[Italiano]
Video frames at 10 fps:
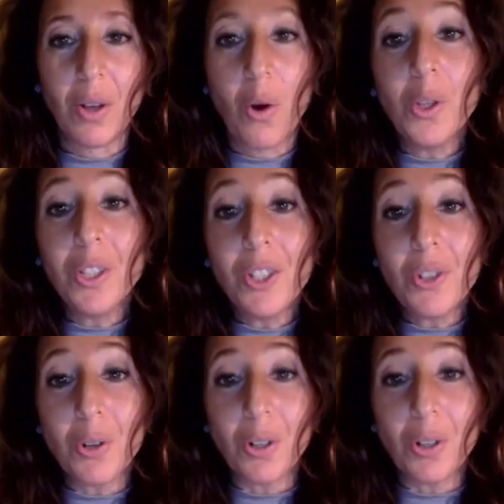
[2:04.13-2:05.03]
ogni
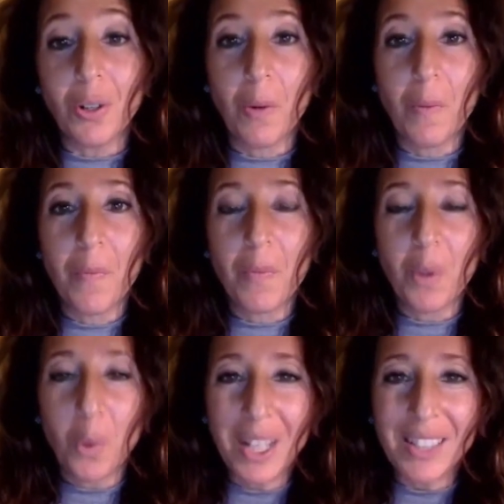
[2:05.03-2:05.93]
giorno
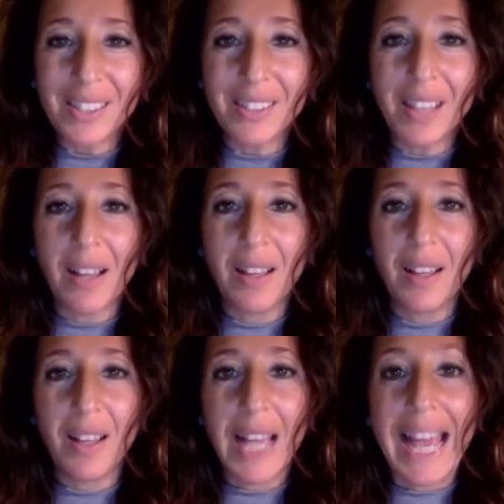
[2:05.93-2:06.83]
questa
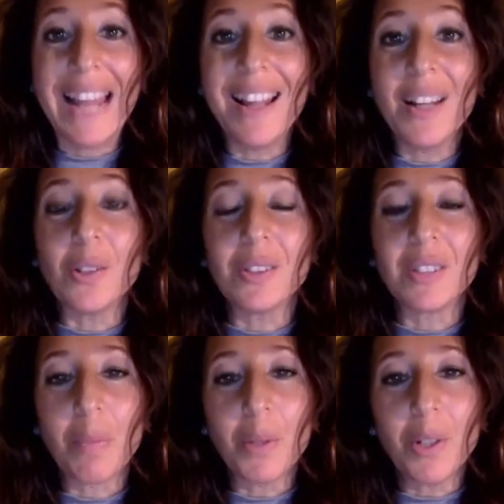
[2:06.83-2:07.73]
è la
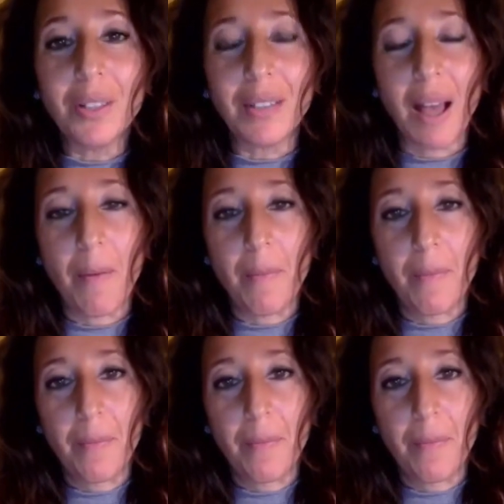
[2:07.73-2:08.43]
nostra priorità.